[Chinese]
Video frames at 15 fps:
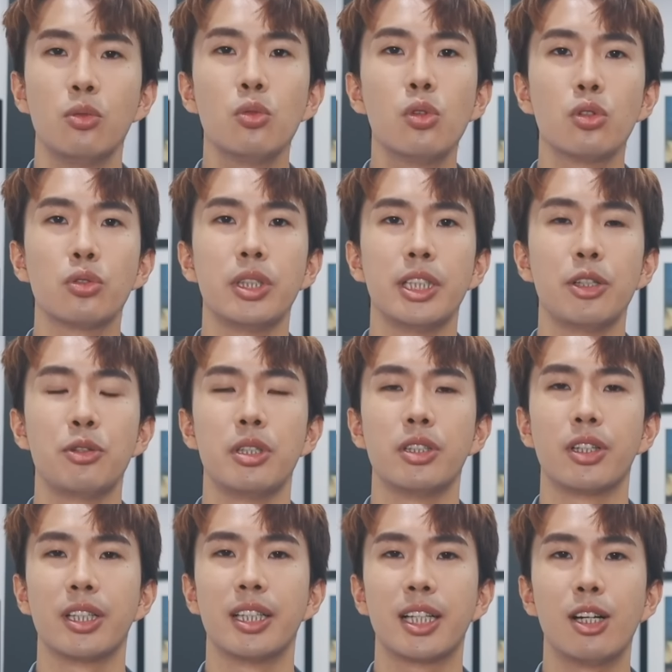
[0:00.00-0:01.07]
如果说你在寻
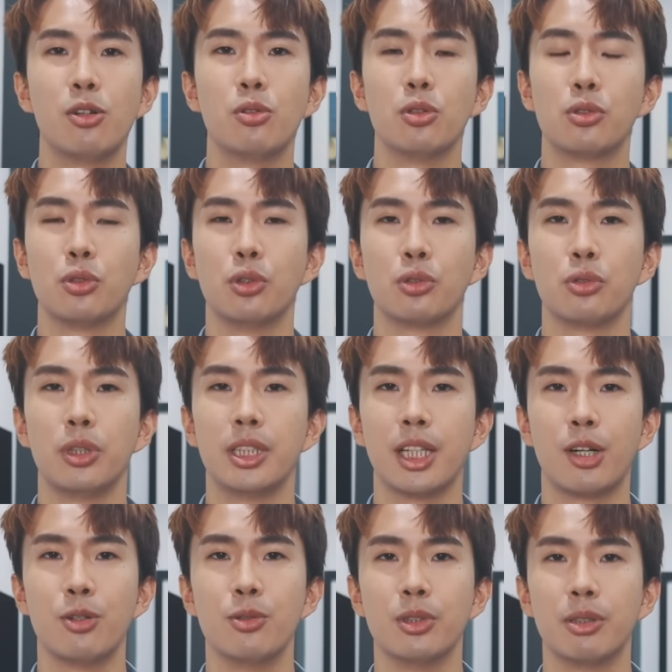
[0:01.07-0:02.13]
找一个高活出的数位
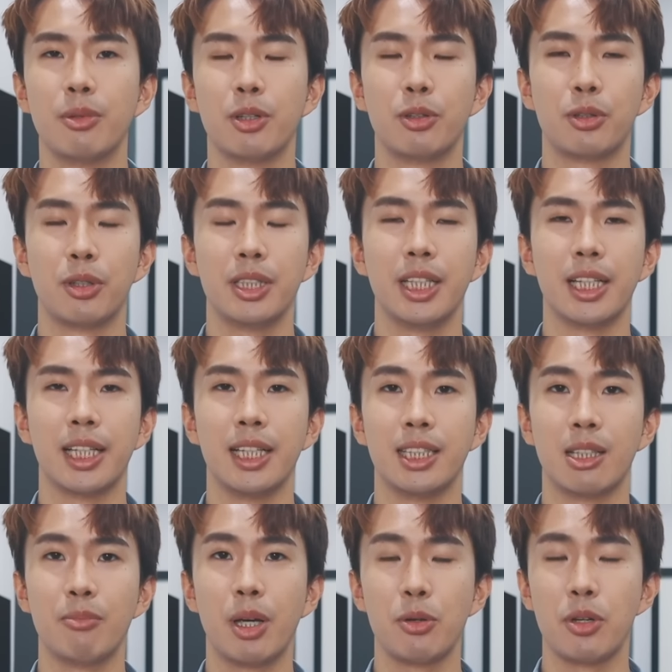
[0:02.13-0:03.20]
账户，我这边会推荐可以
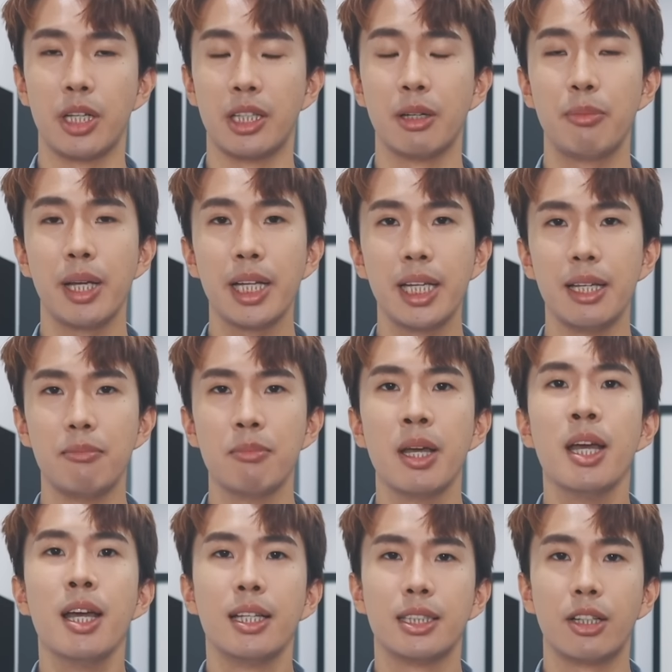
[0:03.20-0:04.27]
申办远银的 Banky。
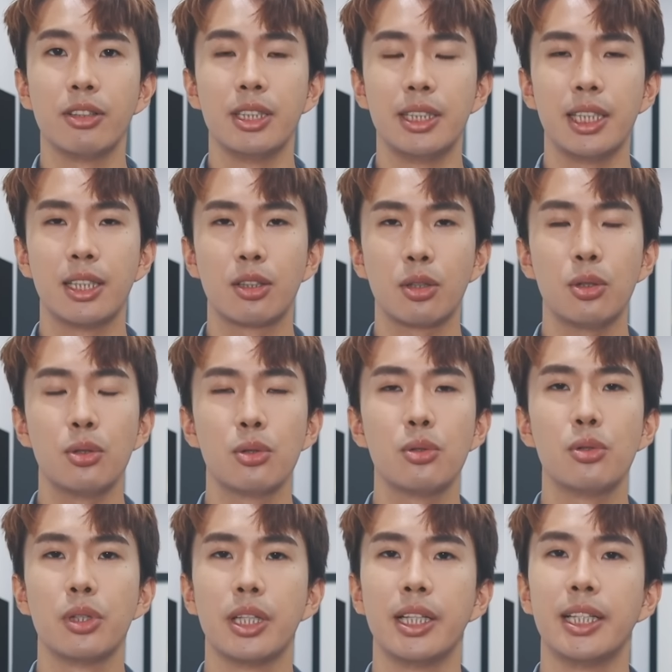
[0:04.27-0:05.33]
只要你今天透
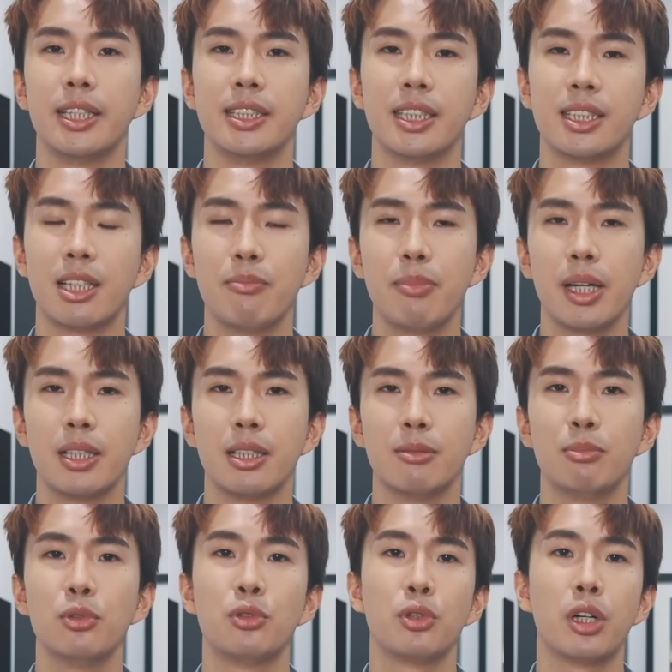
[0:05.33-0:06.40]
过我的连接申办呢，
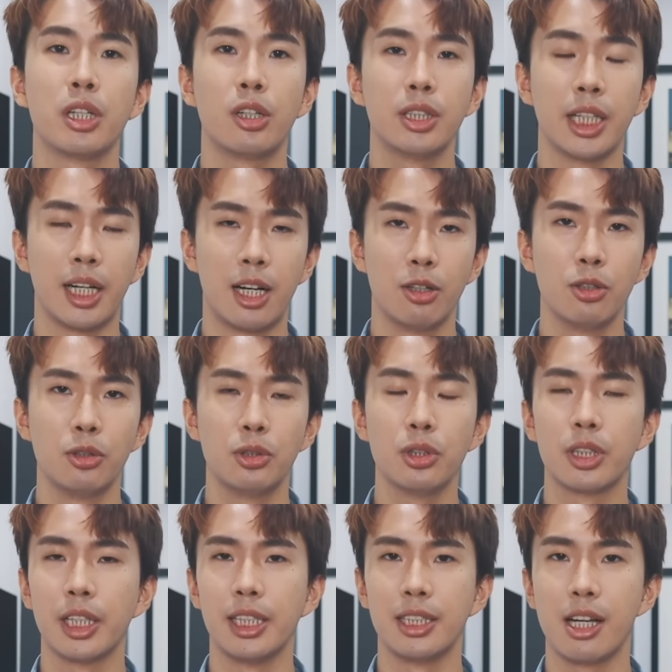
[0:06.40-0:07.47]
不需要邀请好友
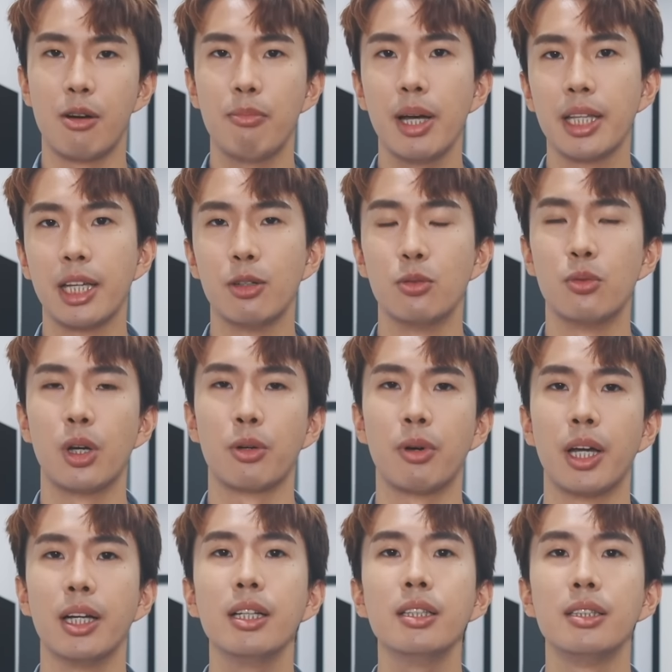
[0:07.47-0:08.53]
就可以享有半年5万
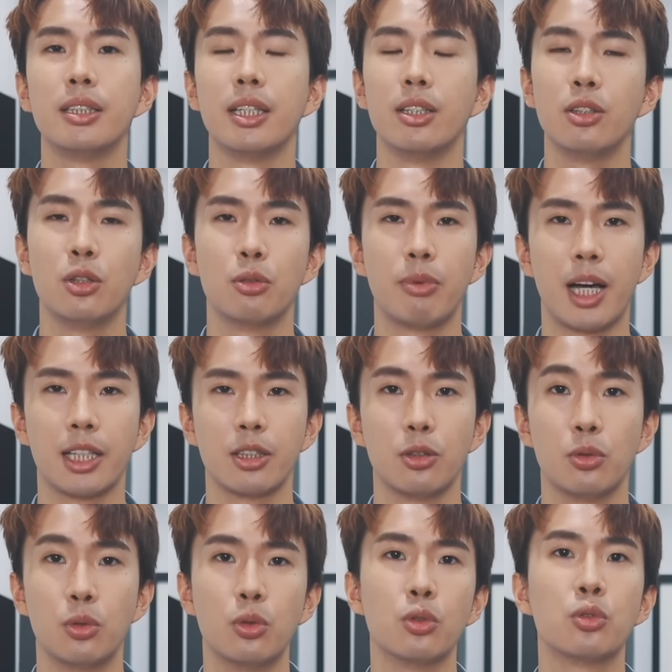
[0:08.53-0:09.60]
块2.6%的
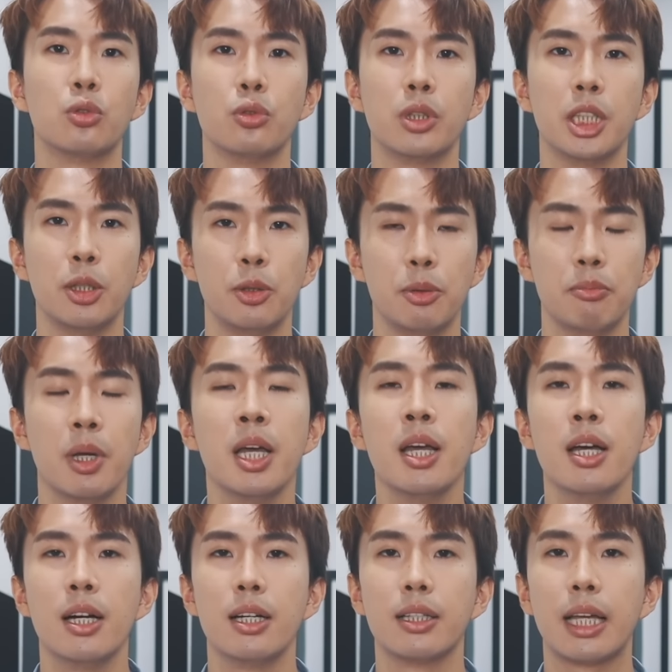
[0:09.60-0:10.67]
活出利率，
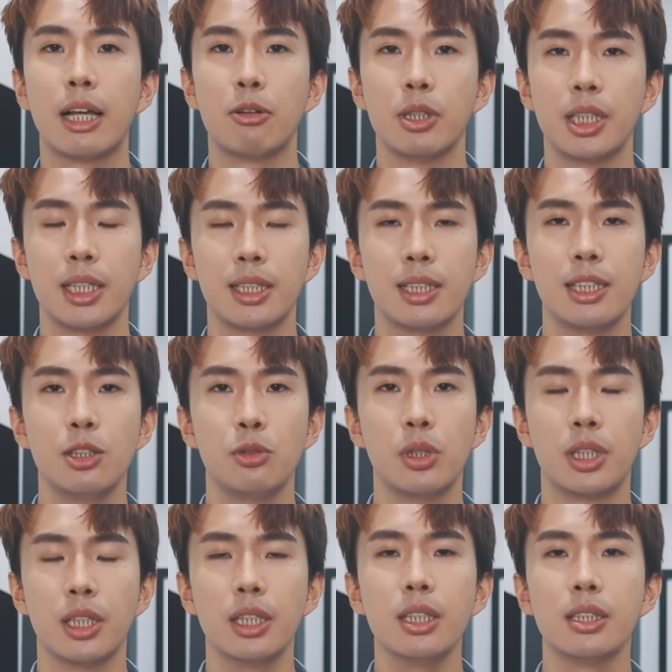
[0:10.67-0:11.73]
而它会在4
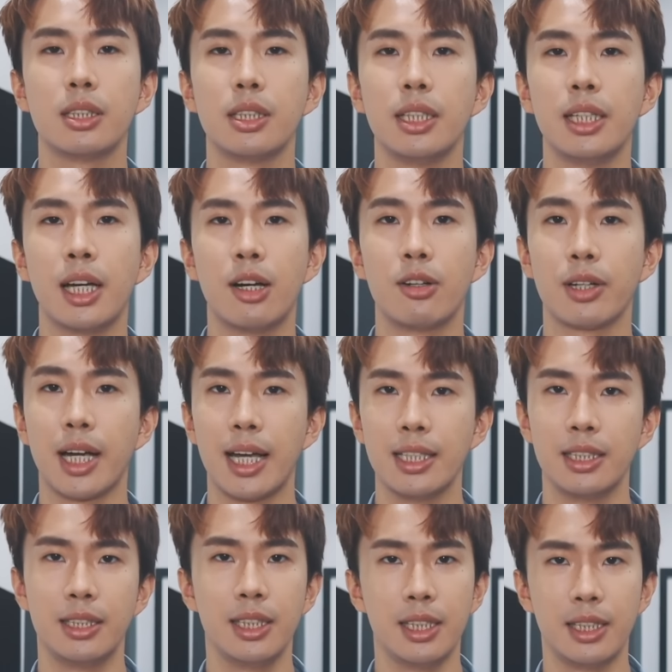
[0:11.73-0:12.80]
月的21号开
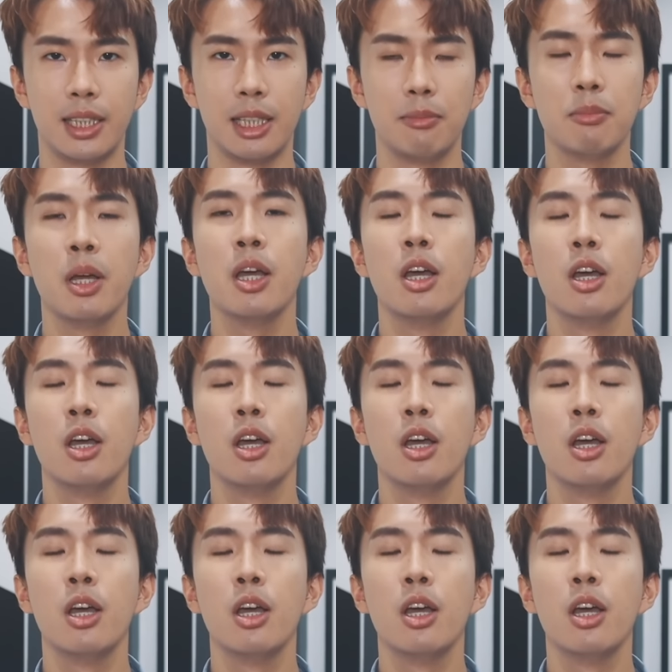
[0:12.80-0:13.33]
始计息。